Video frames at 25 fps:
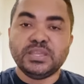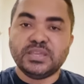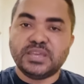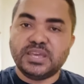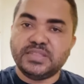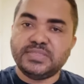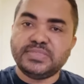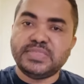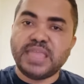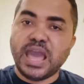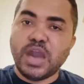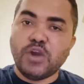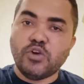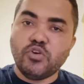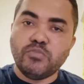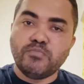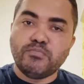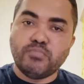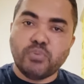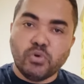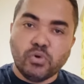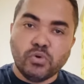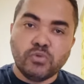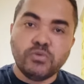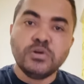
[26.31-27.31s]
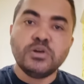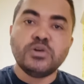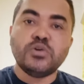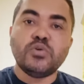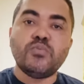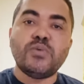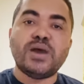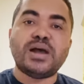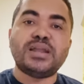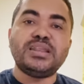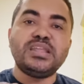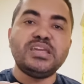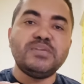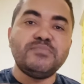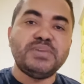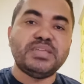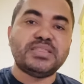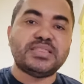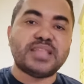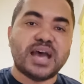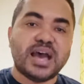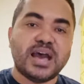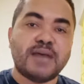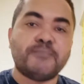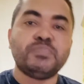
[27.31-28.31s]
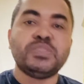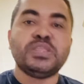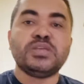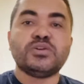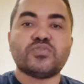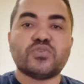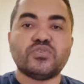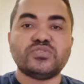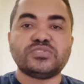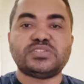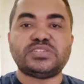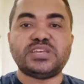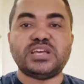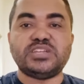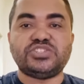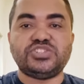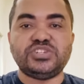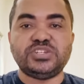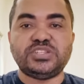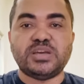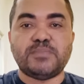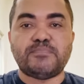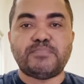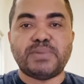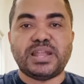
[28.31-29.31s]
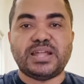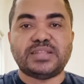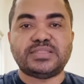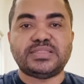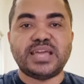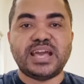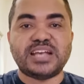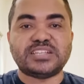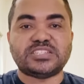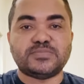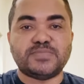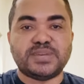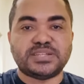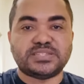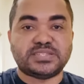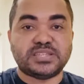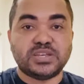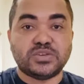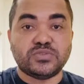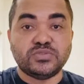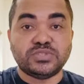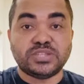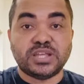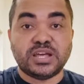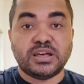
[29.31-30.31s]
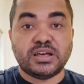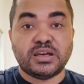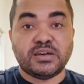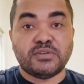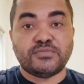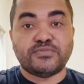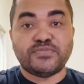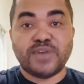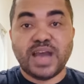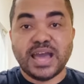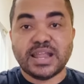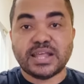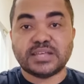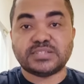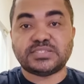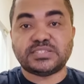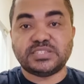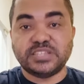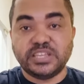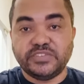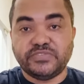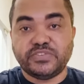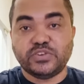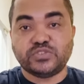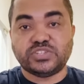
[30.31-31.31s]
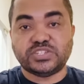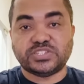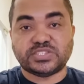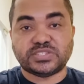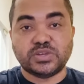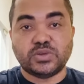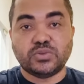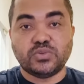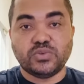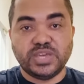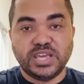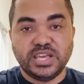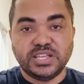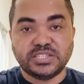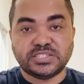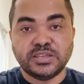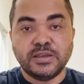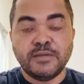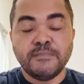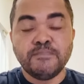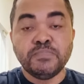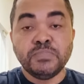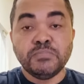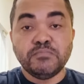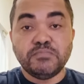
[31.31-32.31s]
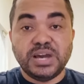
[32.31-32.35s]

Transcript: que derrubou uma liminar concedida pela 12ª Vara Civil de São Luís,